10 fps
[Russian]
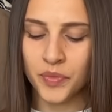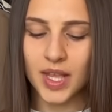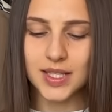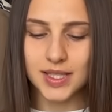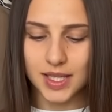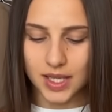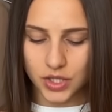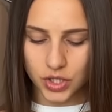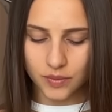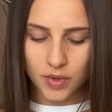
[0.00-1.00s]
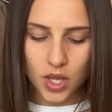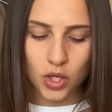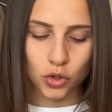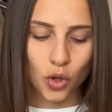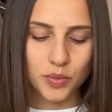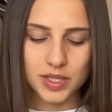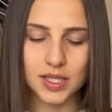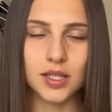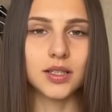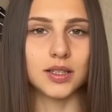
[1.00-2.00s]
Здесь же топ
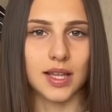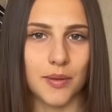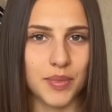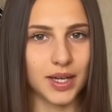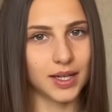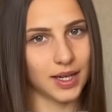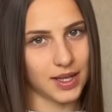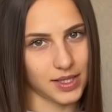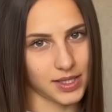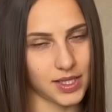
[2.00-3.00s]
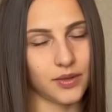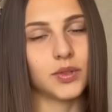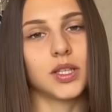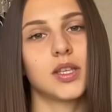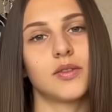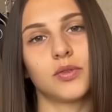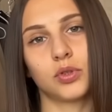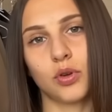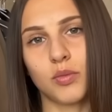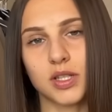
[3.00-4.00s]
сделан на перекрестие, вот таким
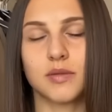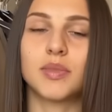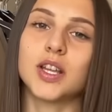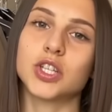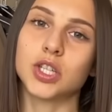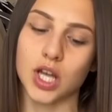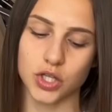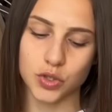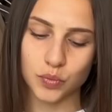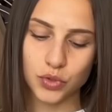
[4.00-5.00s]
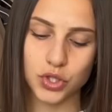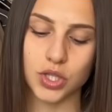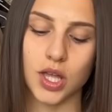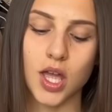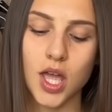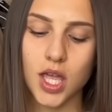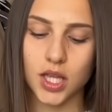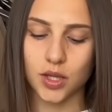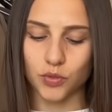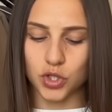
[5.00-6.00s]
вот образом. Плечи также спущены,
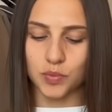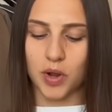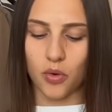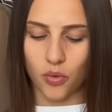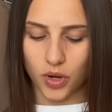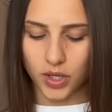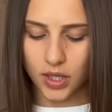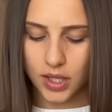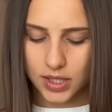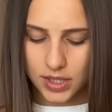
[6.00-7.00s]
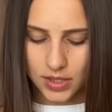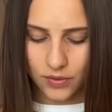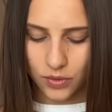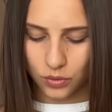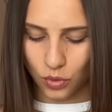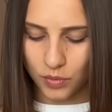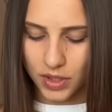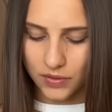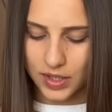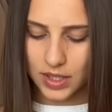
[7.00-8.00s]
и ты можешь спокойно, красиво,
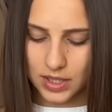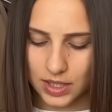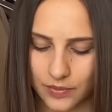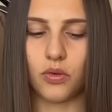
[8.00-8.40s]
удобно двигаться.